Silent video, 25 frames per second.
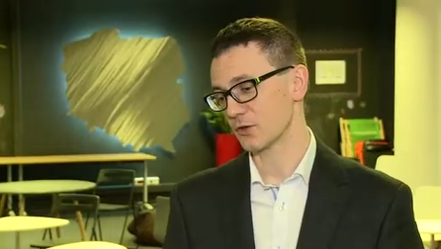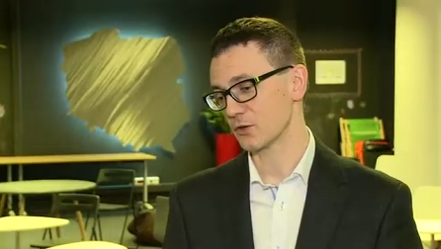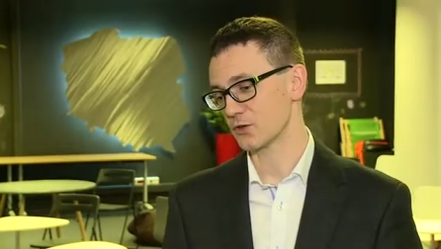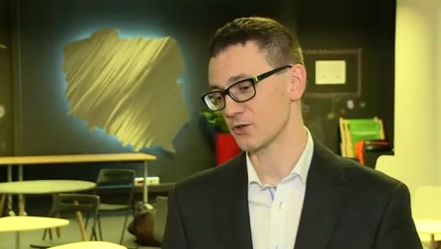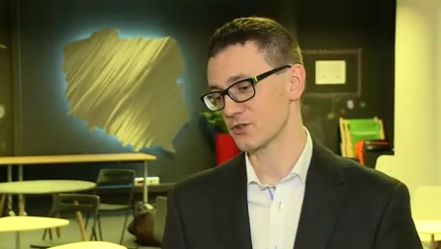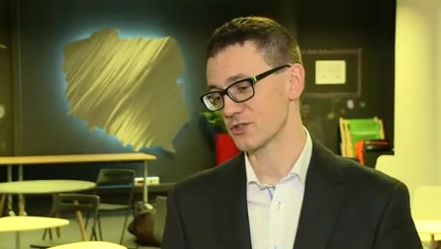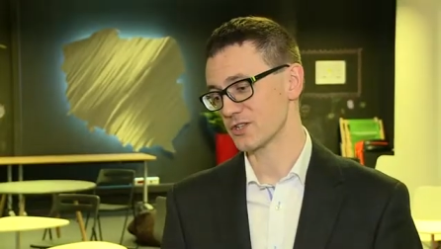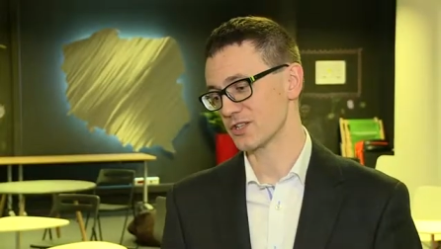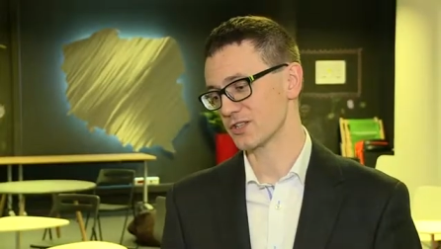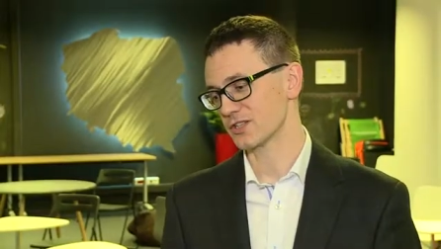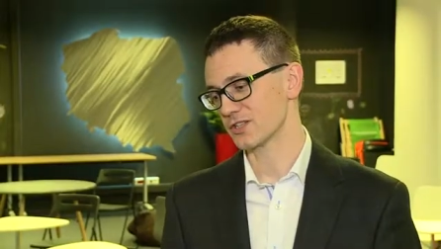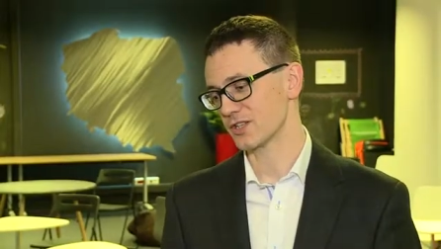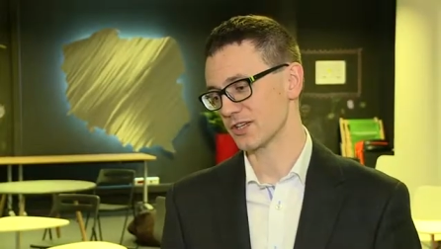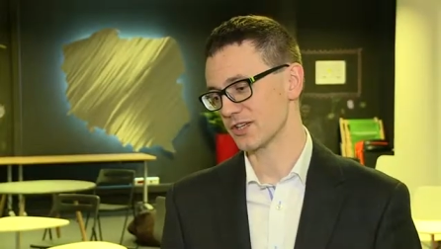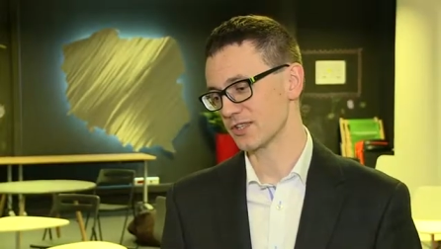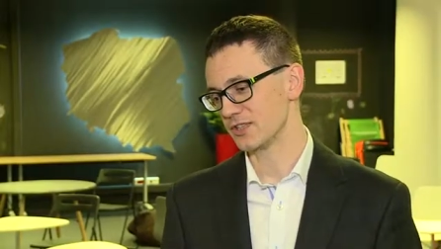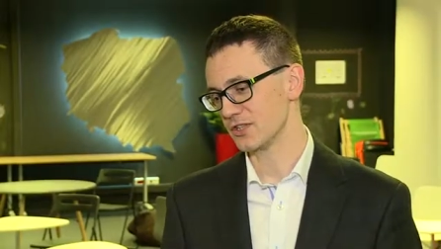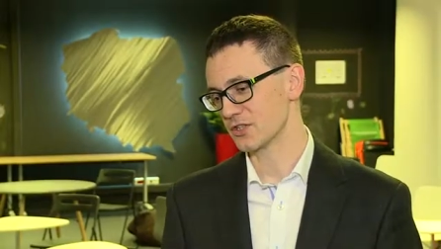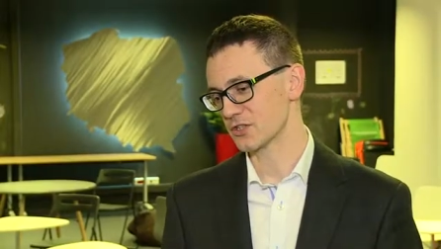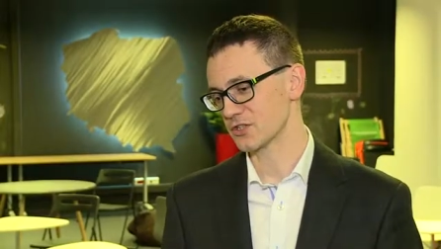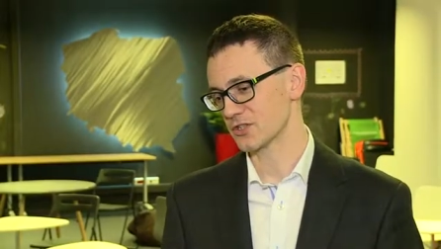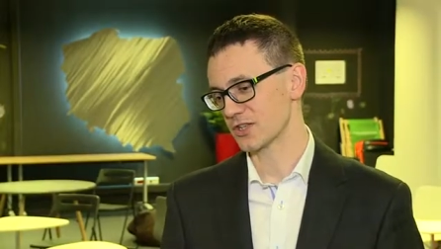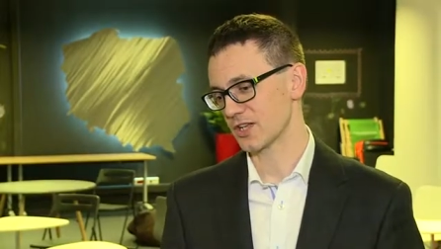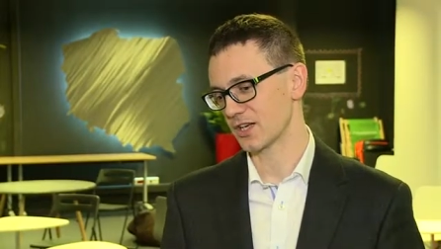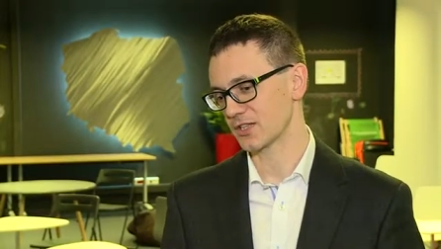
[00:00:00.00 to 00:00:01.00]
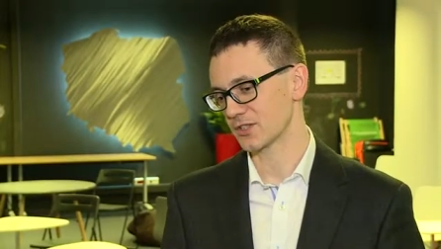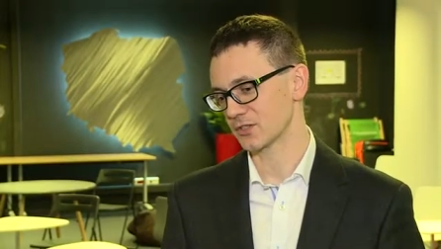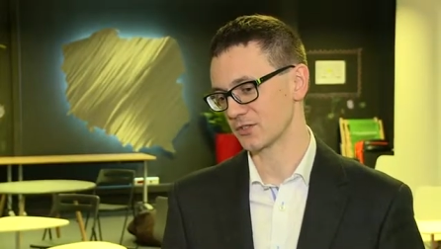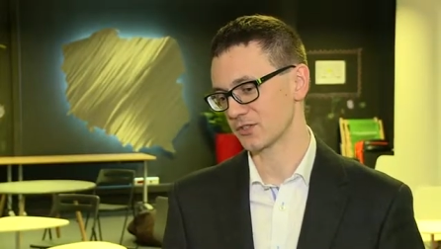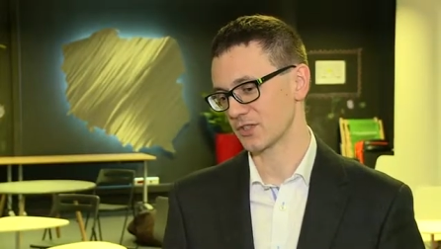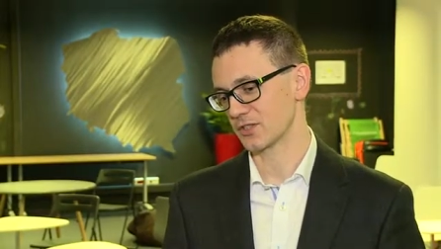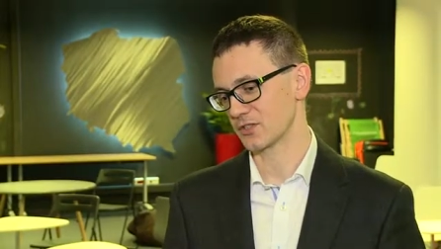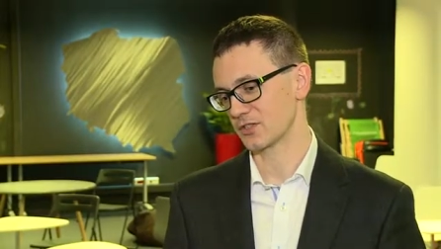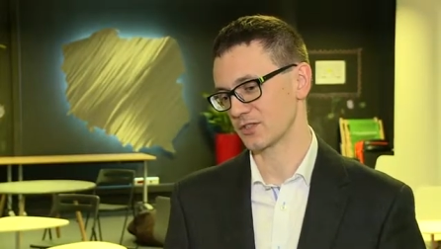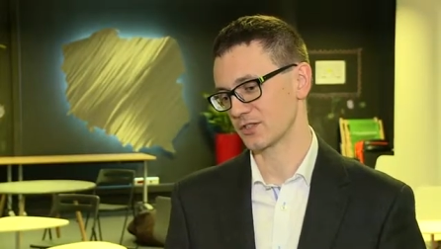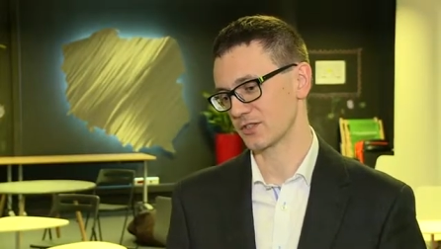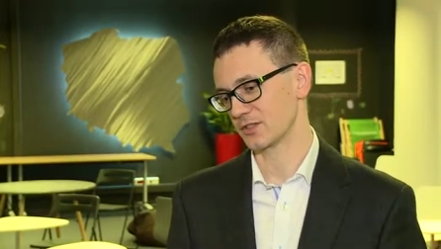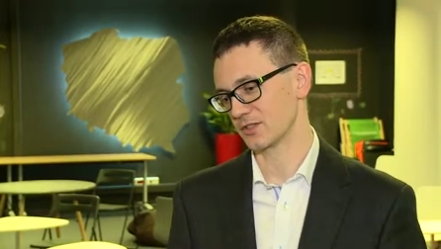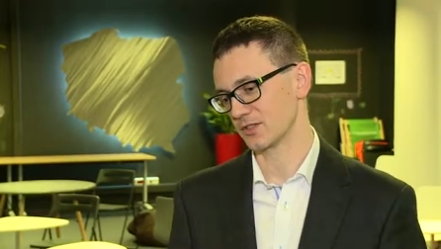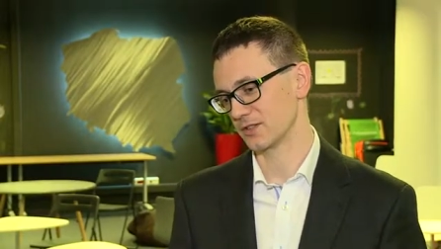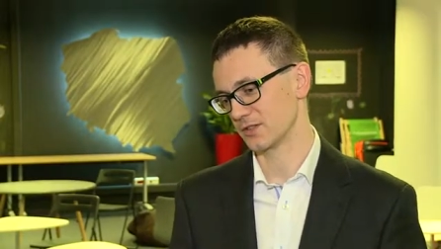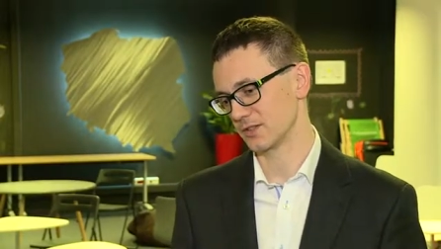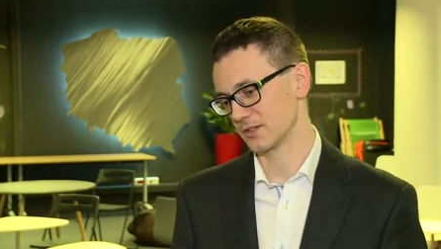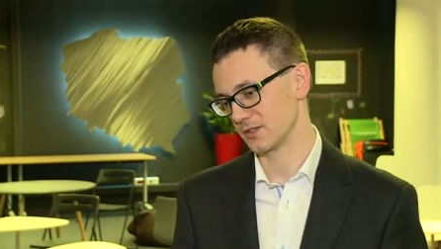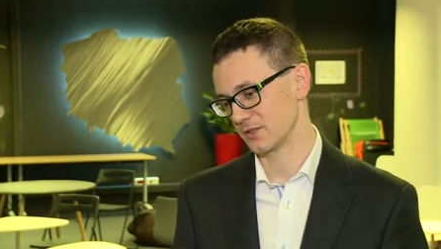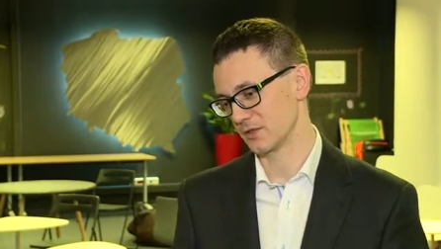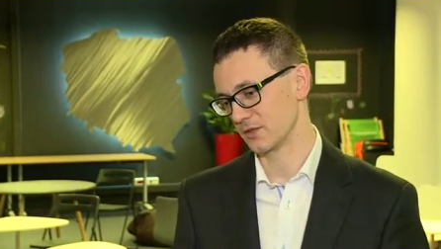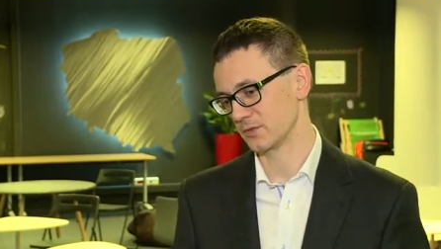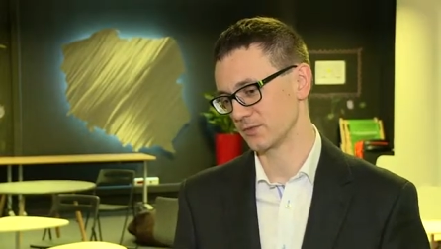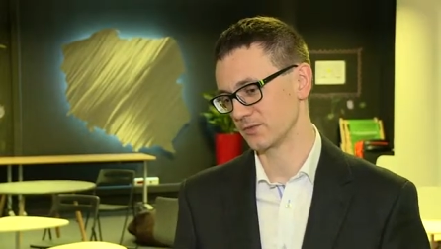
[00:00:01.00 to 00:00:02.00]
ograniczenie techniczne, ale to też e,
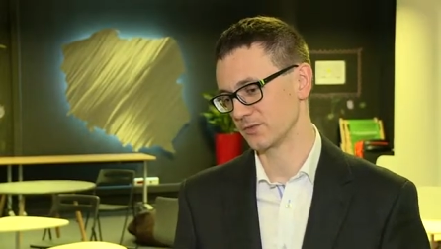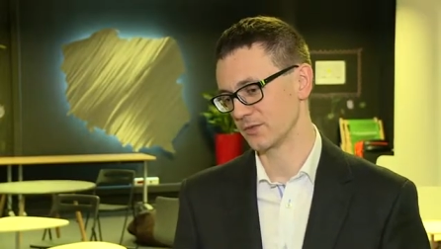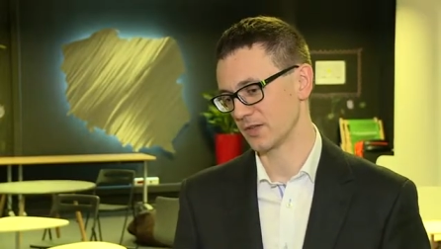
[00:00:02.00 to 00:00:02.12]
no,